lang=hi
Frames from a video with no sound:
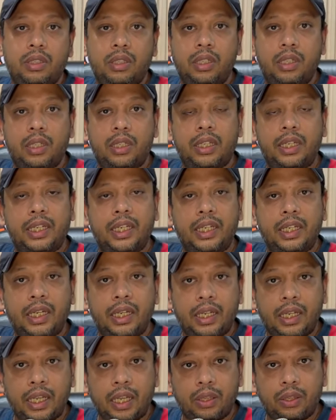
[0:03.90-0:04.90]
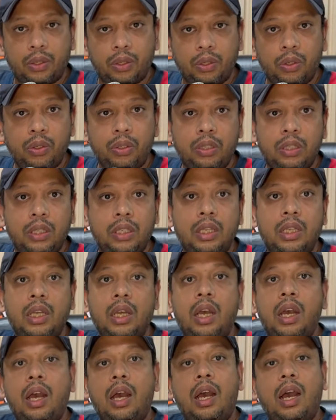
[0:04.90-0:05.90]
क्रिकेट का नया दौर
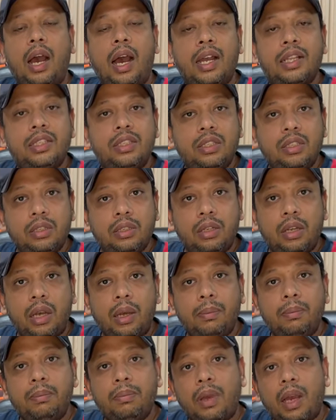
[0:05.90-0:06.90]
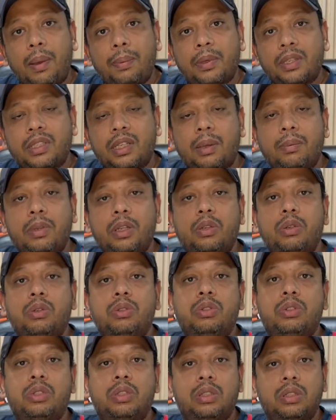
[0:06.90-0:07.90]
आज हम आपके सामने
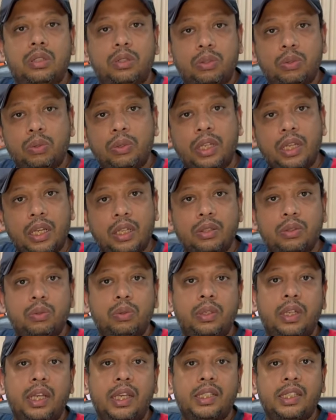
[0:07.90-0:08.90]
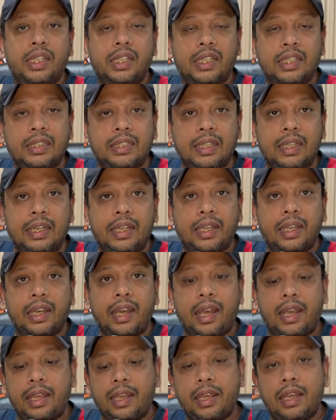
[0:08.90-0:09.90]
कुछ सुने अनसुने ऐसे किस्से लेके
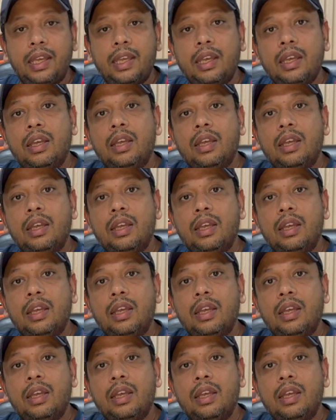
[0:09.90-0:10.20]
आए हैं